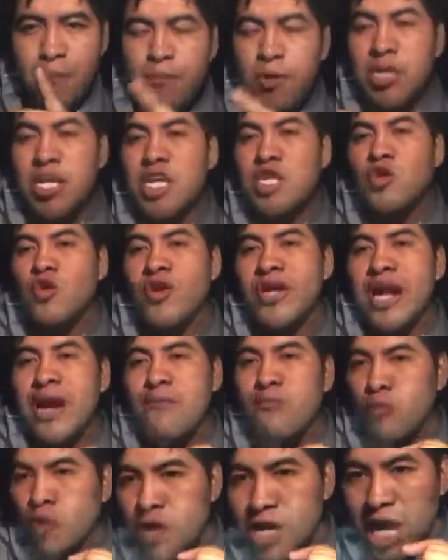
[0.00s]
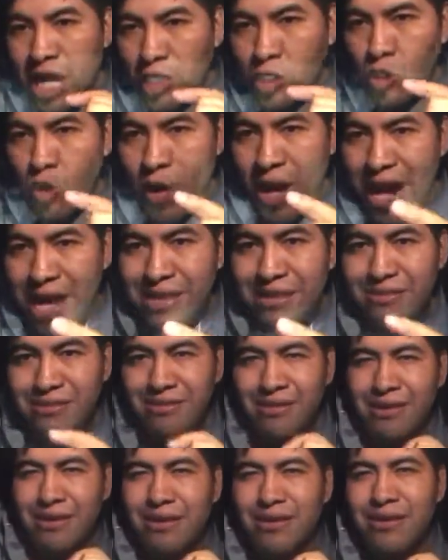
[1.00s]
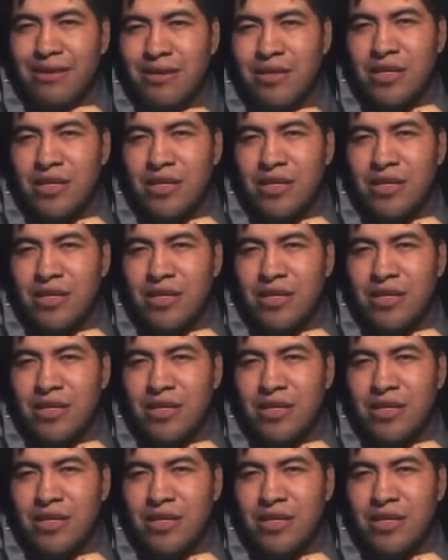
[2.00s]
Porque yo era muy arrogante.